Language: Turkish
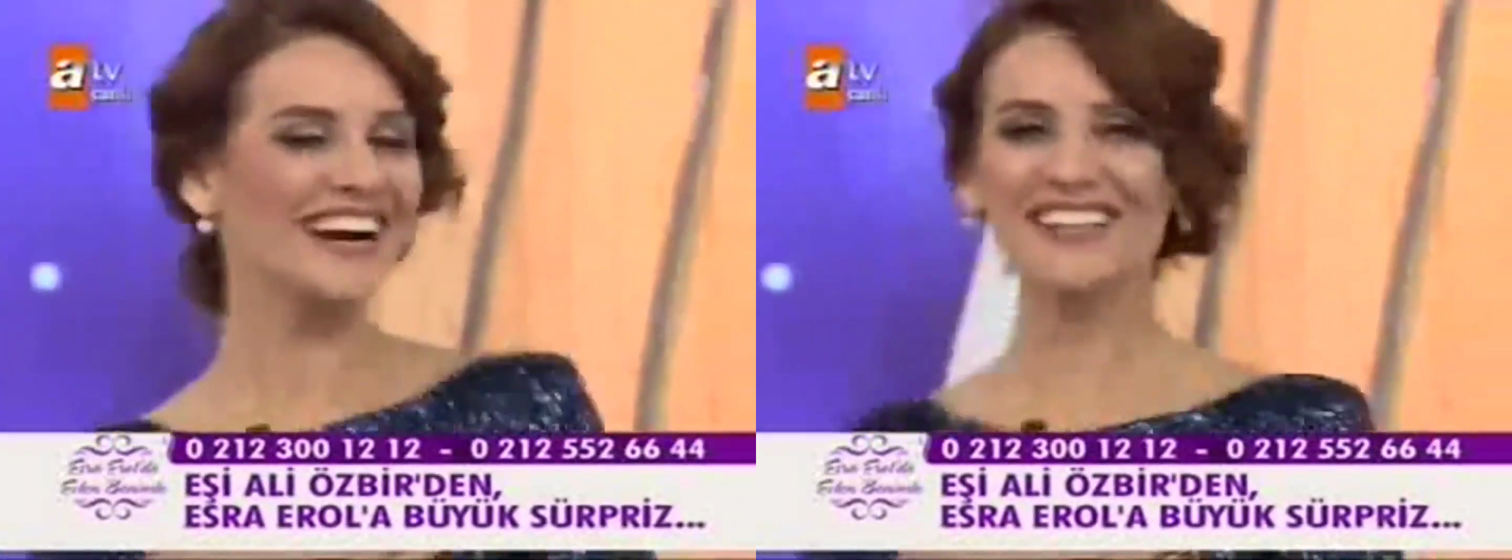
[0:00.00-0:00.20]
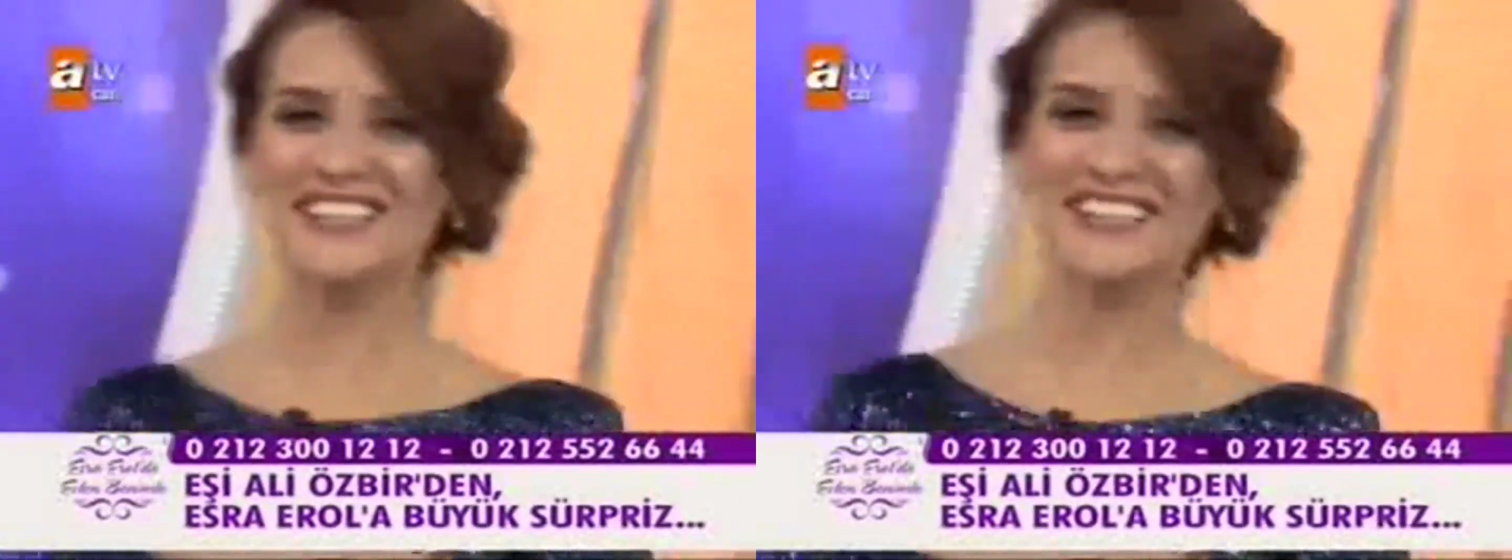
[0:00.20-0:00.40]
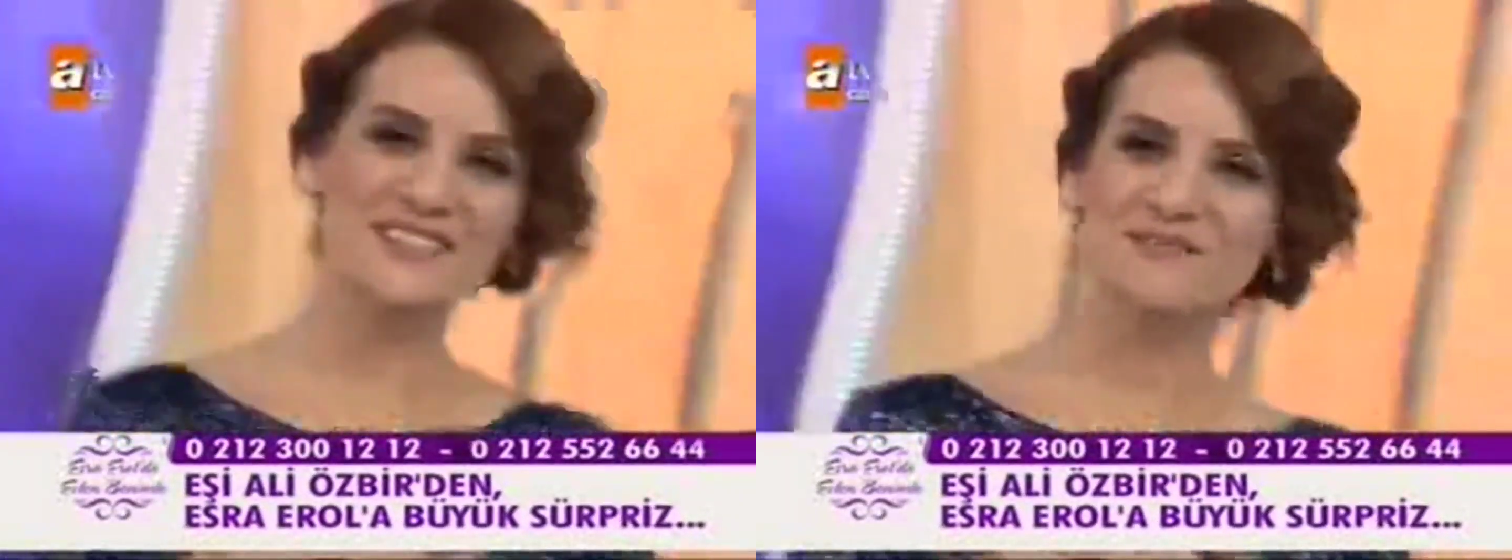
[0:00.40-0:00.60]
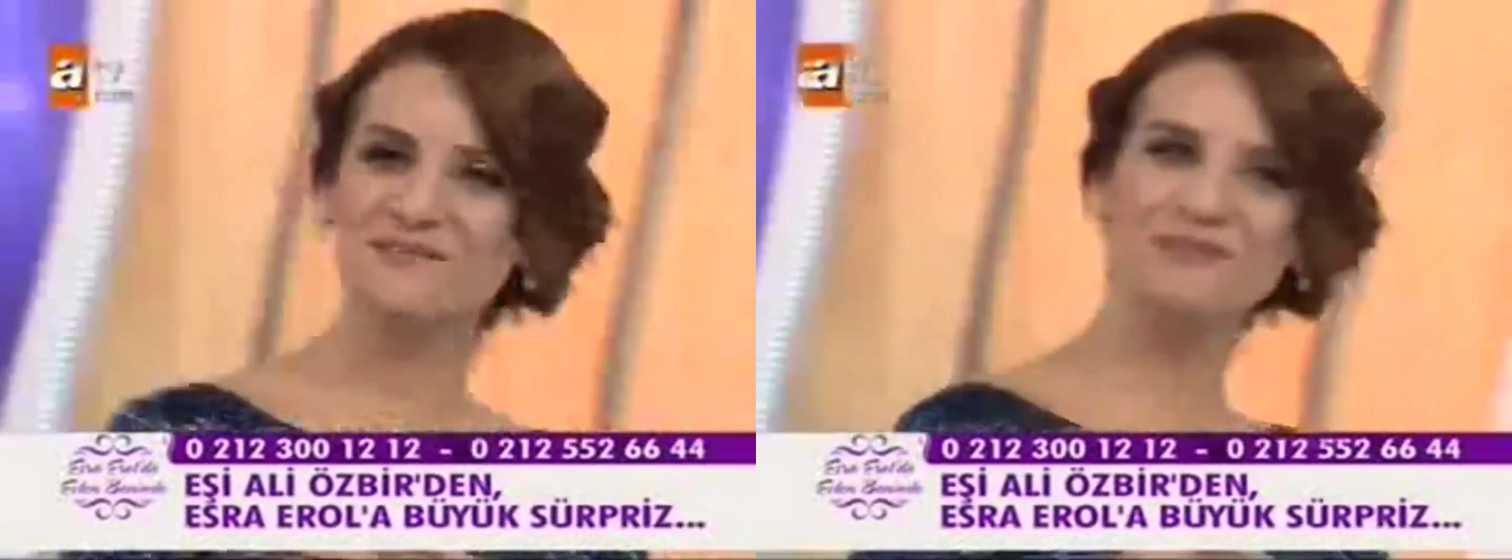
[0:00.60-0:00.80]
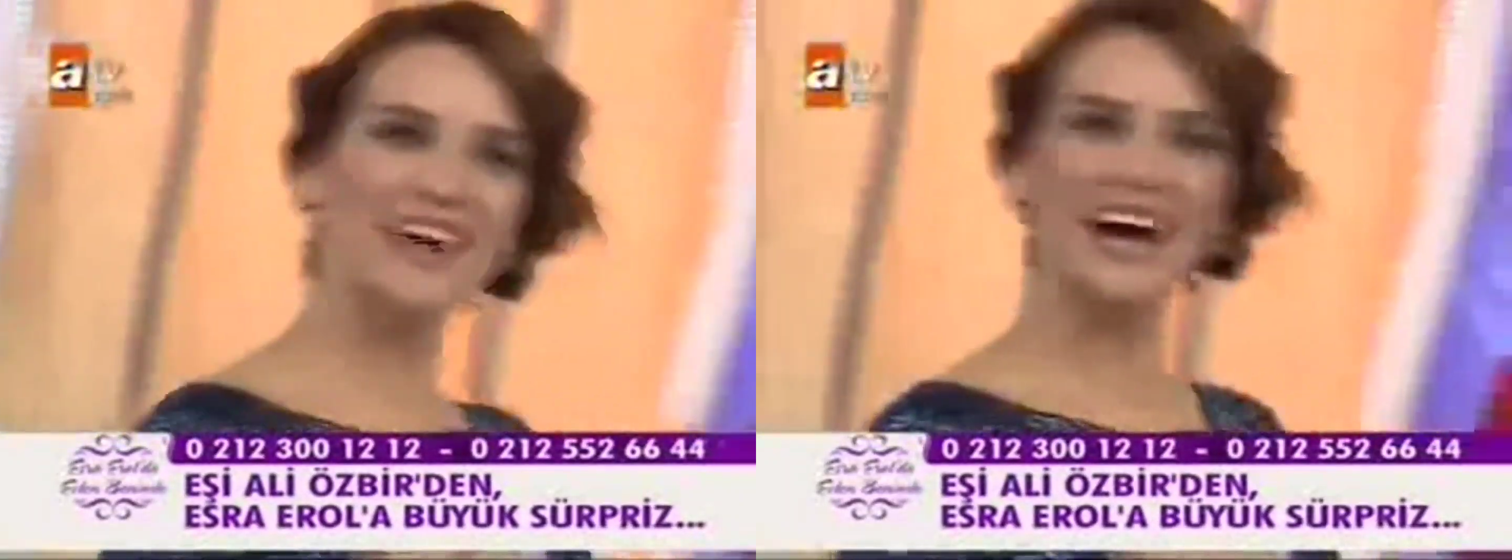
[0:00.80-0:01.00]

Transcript: Aşkım,